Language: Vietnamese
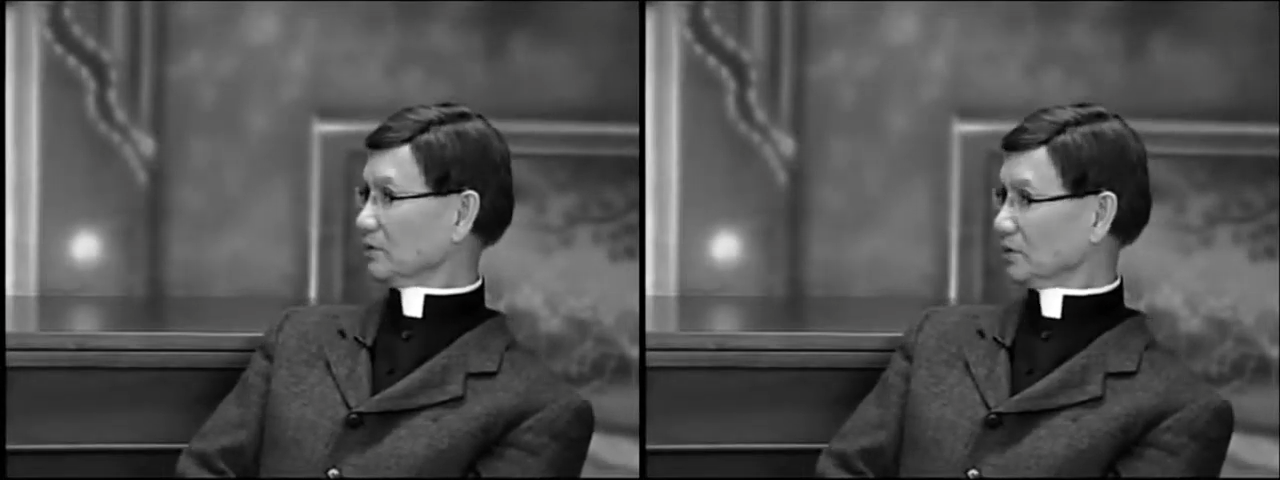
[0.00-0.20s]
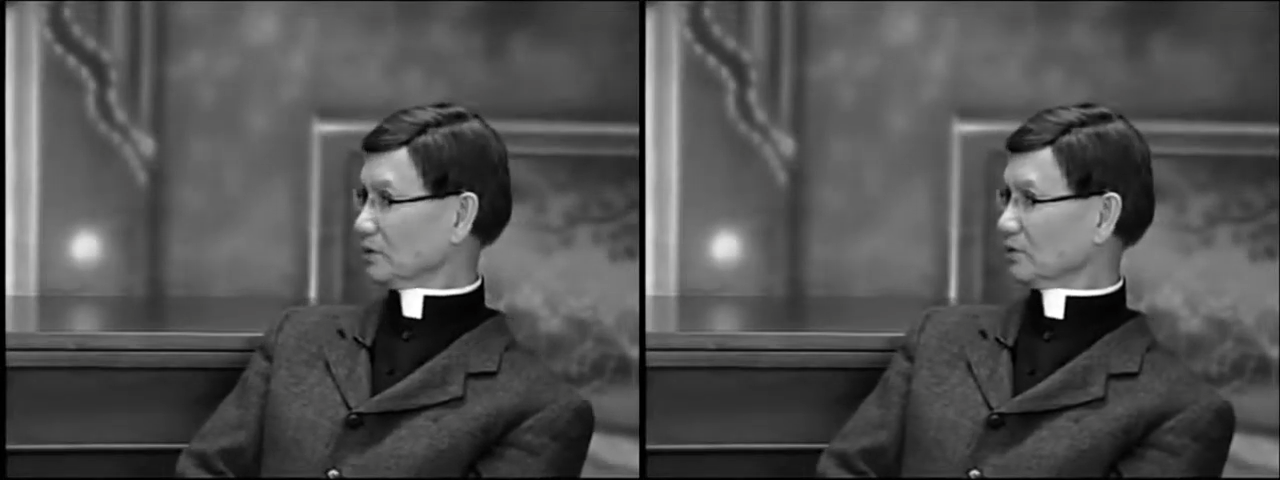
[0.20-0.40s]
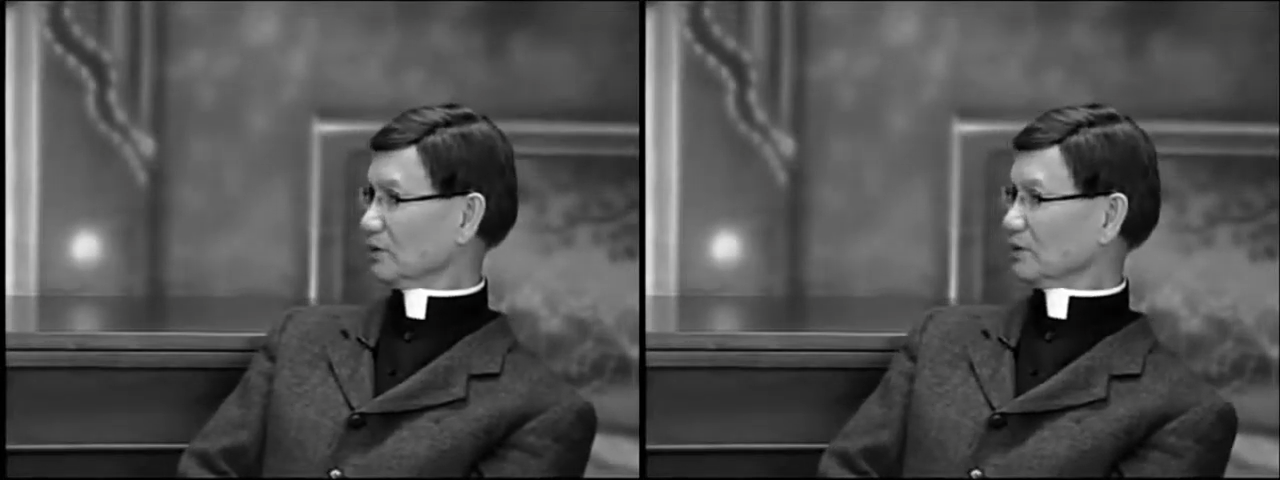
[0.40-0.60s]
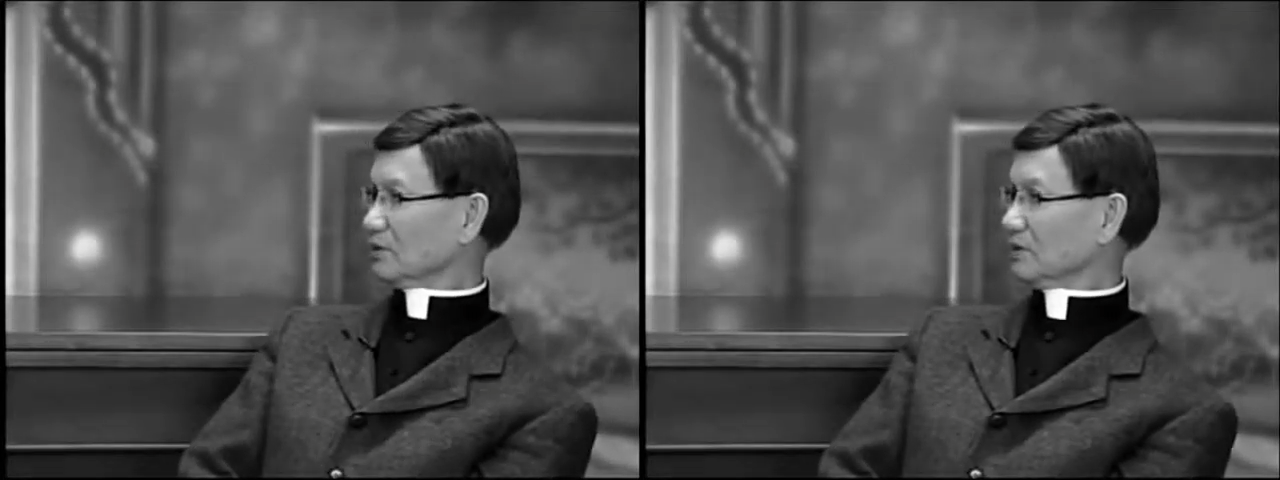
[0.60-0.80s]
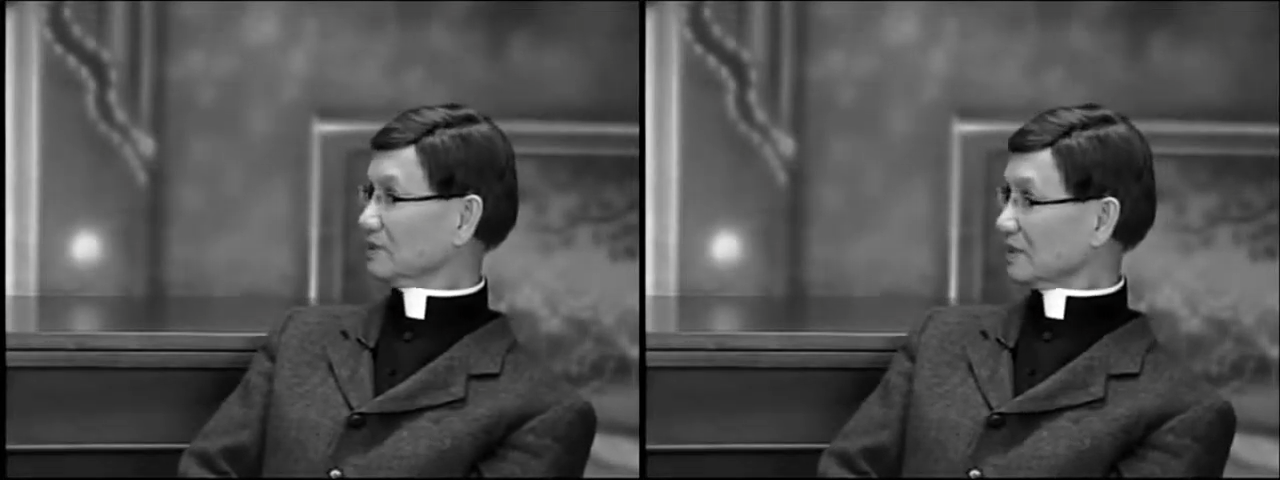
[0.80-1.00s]
của của
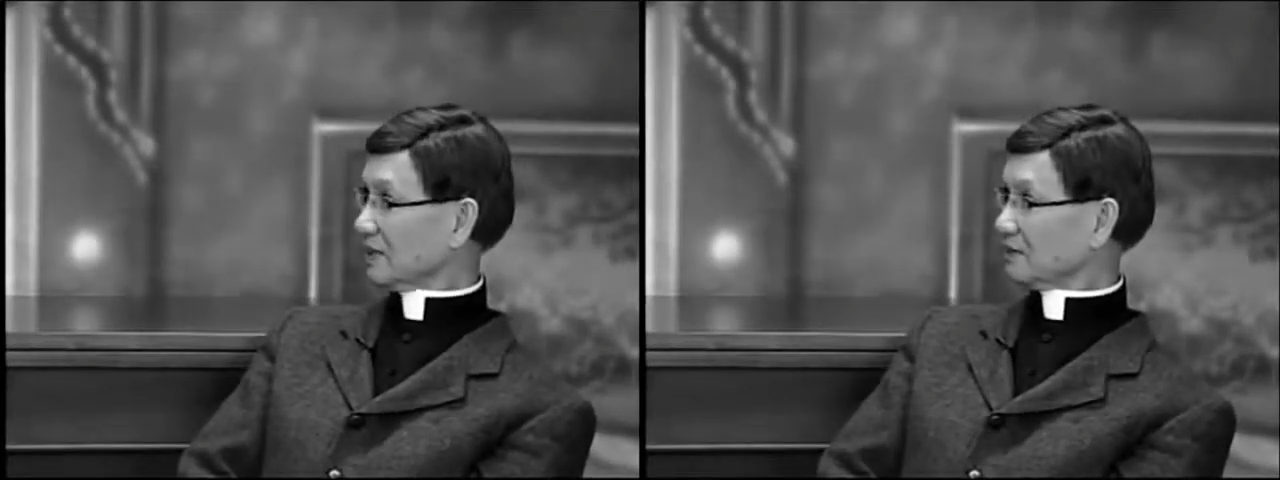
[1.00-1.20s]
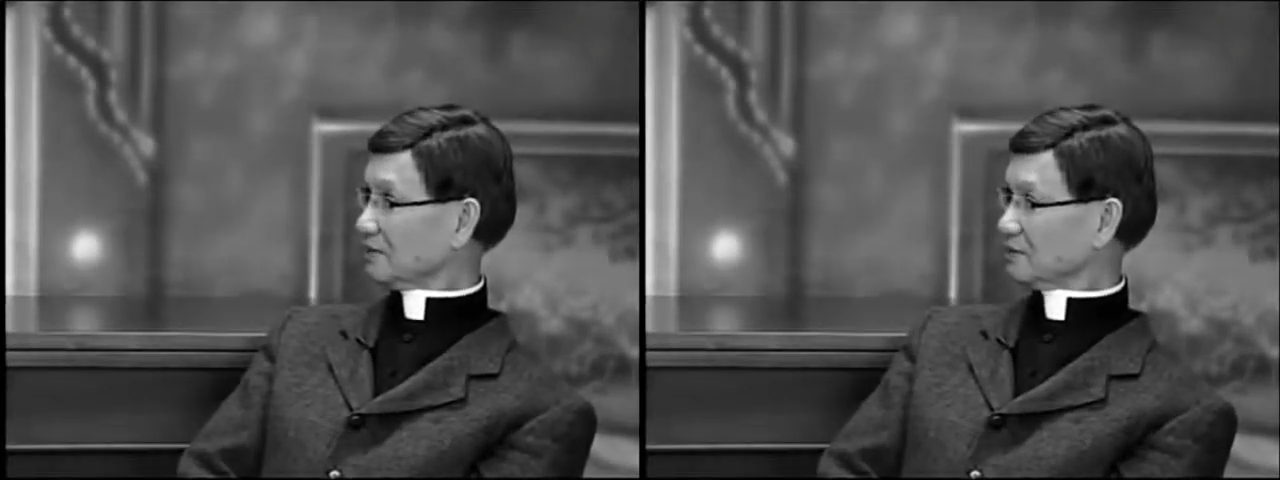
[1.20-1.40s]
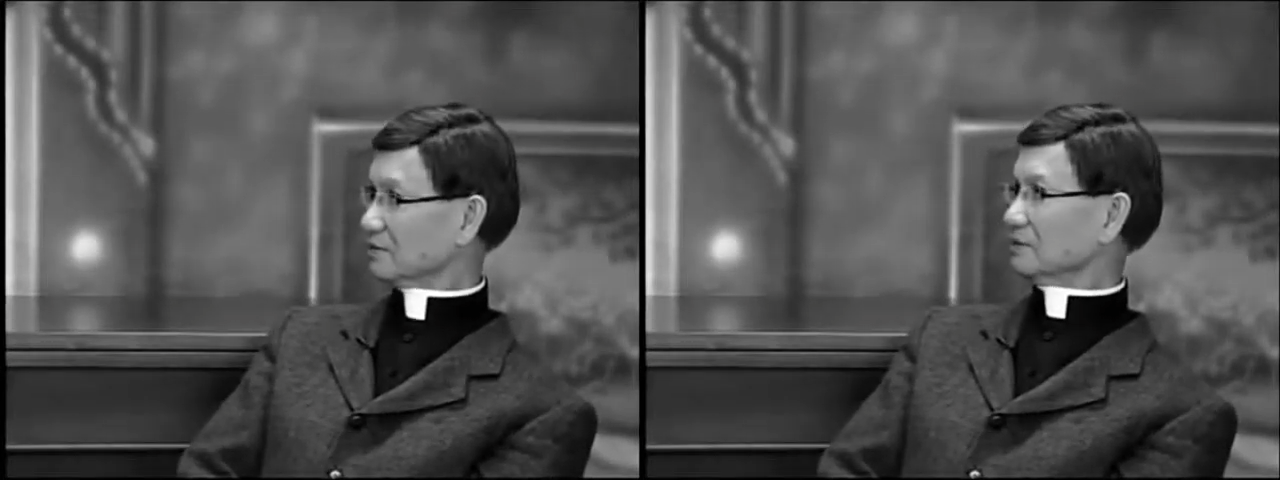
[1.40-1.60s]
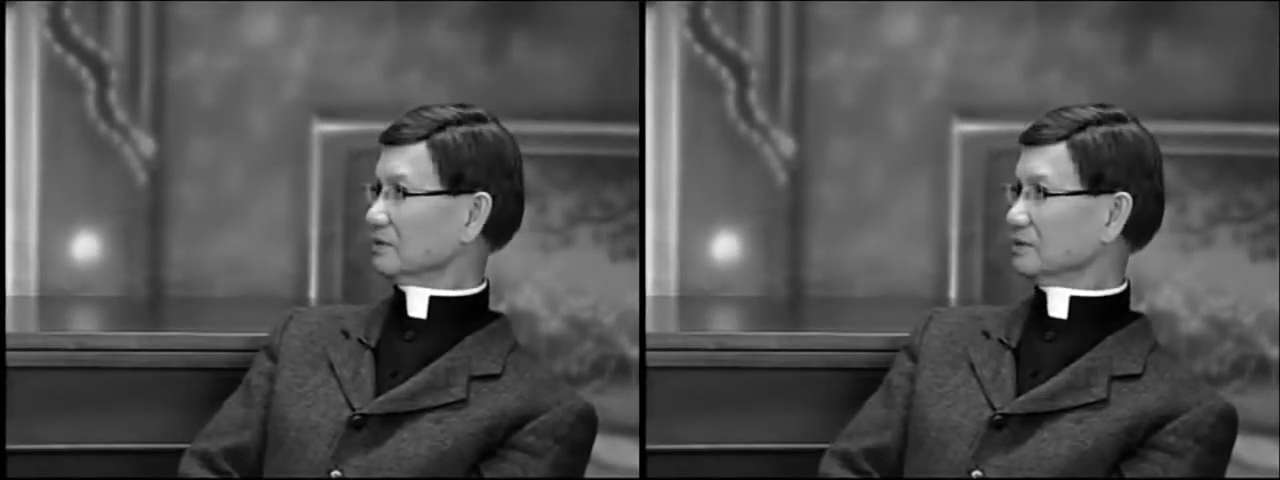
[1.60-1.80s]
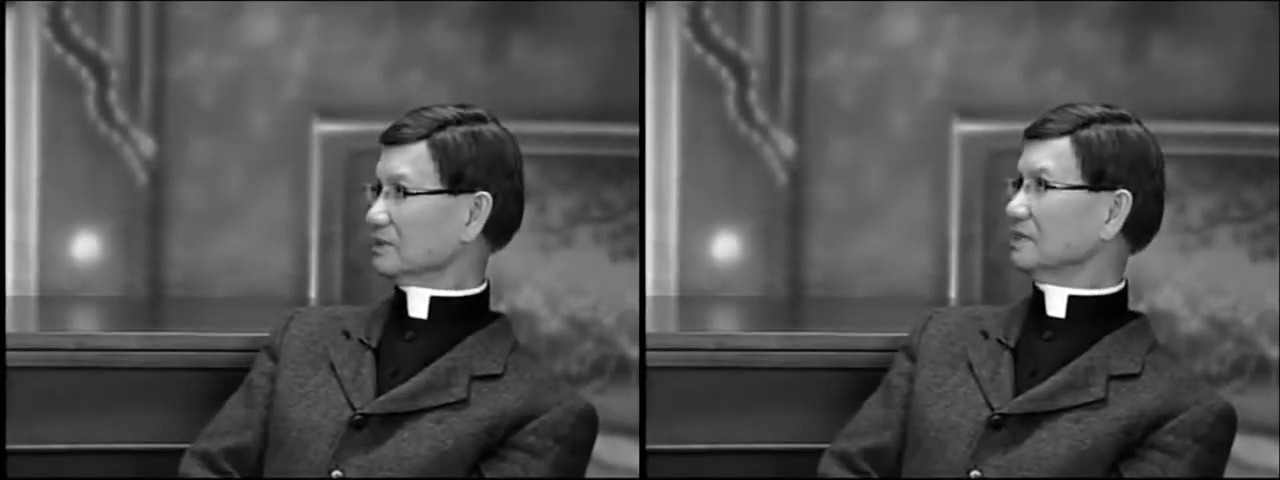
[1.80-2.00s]
của Israel của của,
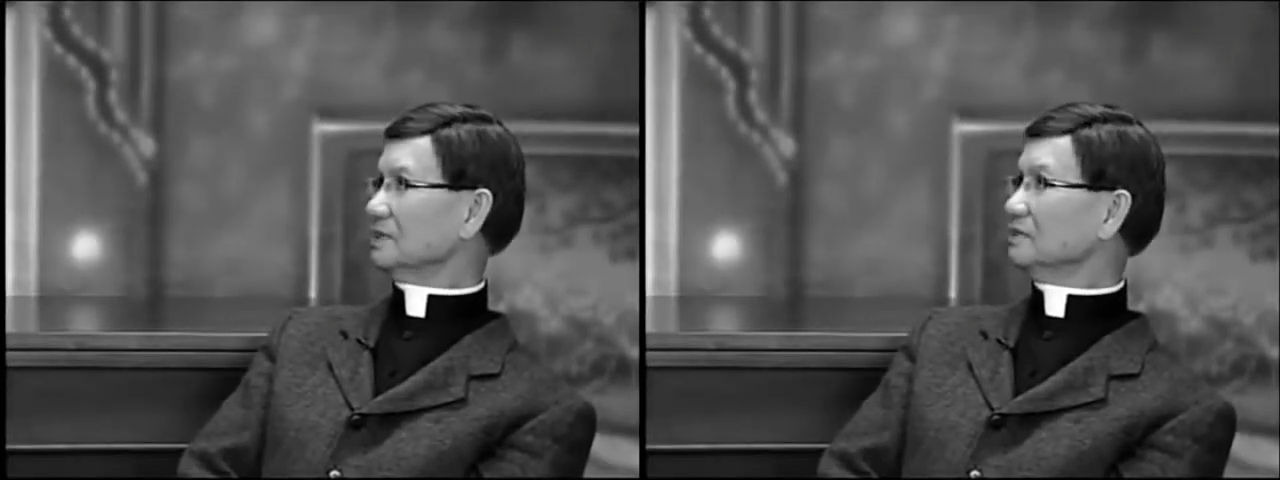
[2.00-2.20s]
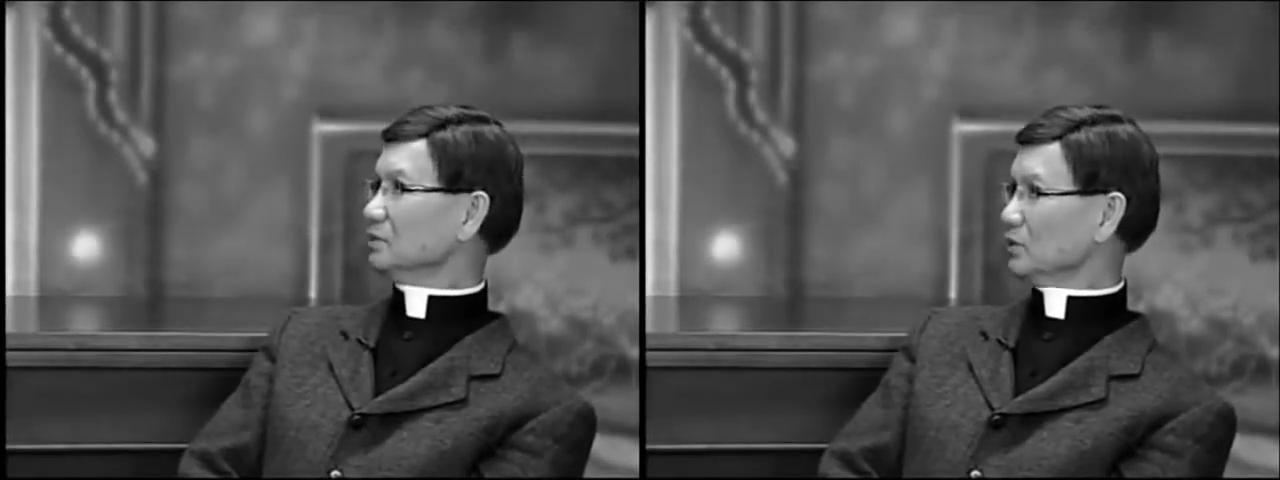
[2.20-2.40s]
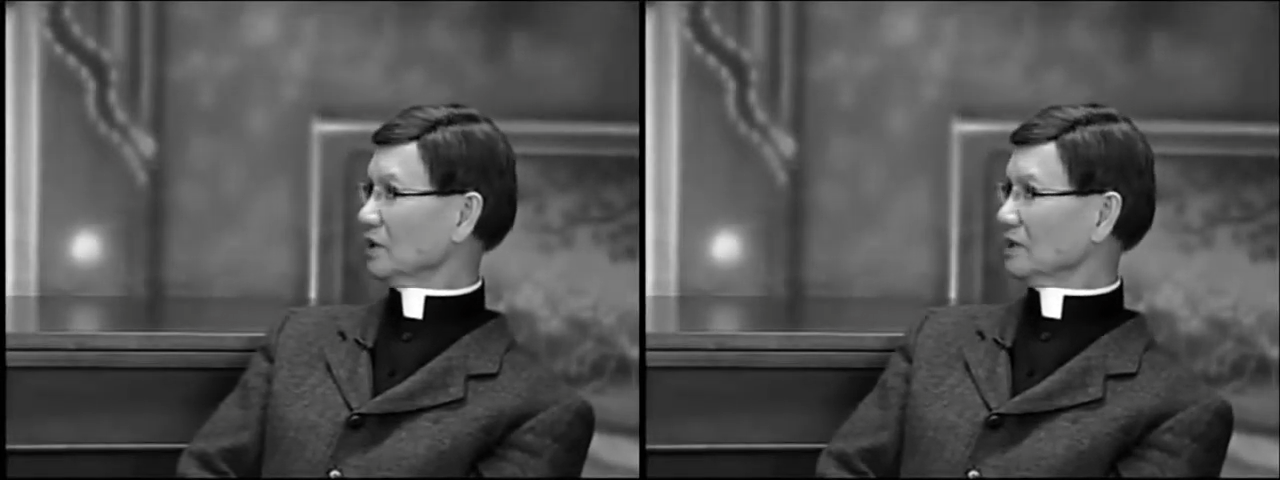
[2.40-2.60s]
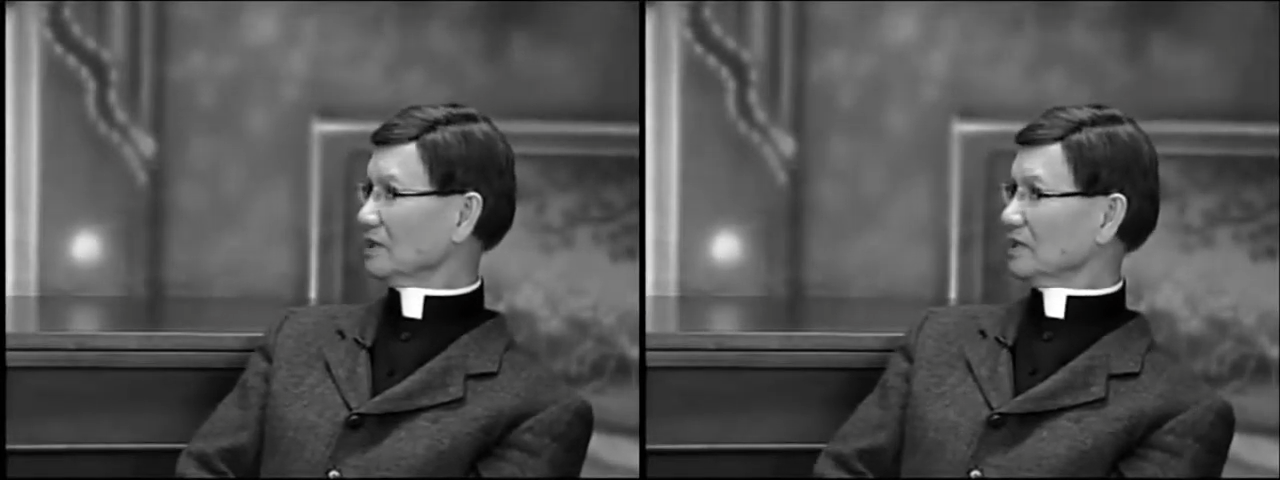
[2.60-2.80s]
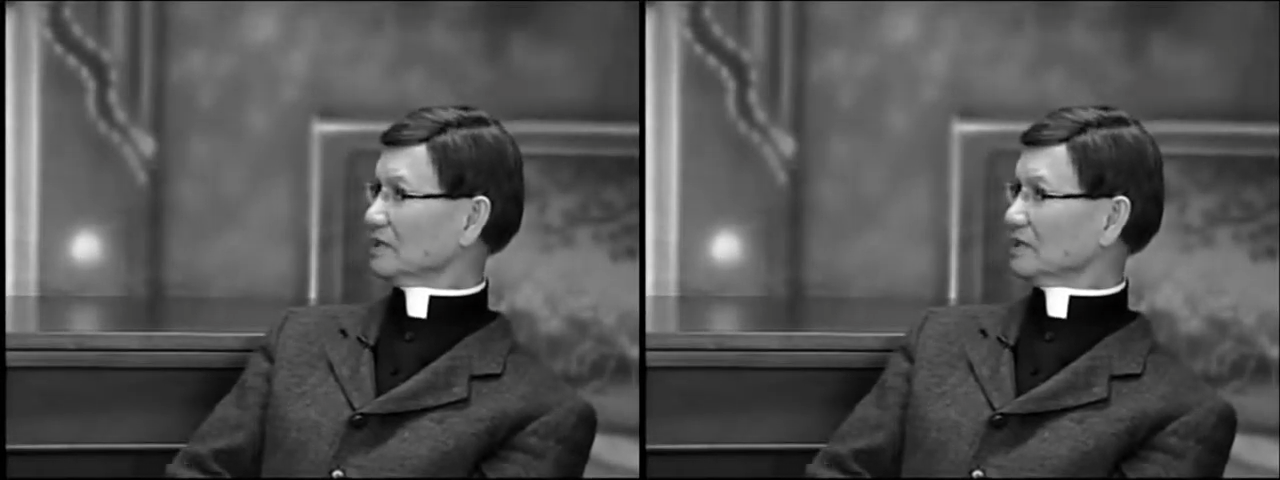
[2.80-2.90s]
của dân dân Chúa. Dạ.